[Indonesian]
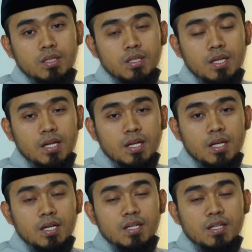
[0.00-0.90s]
ya
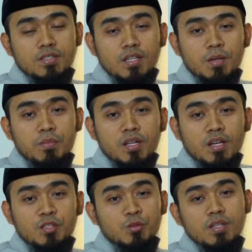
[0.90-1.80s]
niscaya
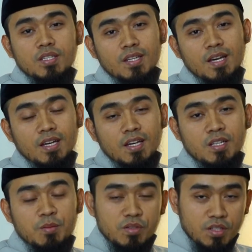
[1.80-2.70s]
mereka juga tidak
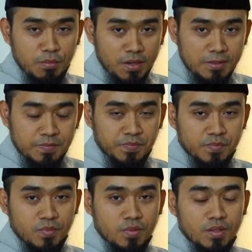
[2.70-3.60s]
akan beriman
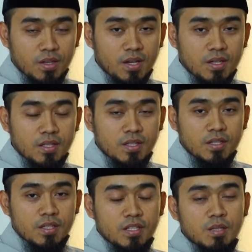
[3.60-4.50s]
ya
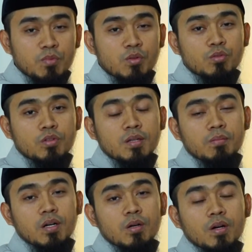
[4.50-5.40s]
ini
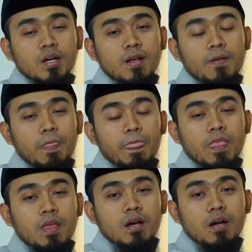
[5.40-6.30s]
menunjukkan bahwa
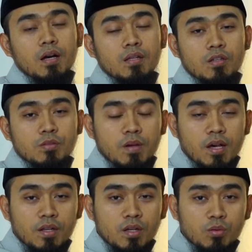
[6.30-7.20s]
Allah
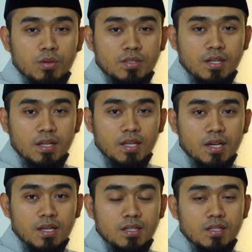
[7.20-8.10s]
Subhanahu wa
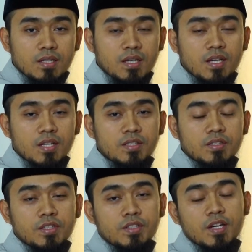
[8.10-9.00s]
taala ya
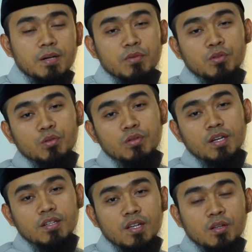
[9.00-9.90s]
tidak
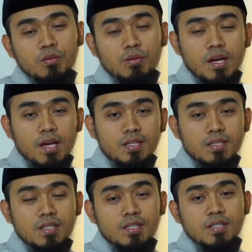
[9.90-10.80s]
menurunkan
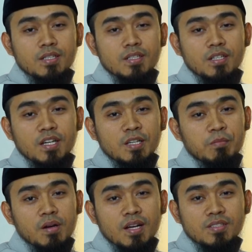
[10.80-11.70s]
Al-Qur'an
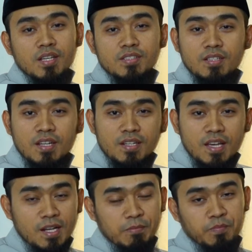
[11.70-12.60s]
dengan bahasa selain
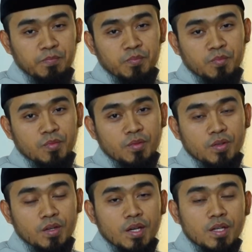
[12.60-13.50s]
Arab.
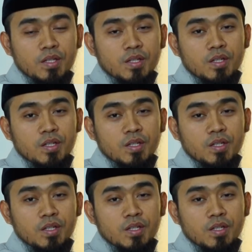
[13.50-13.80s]
Ya.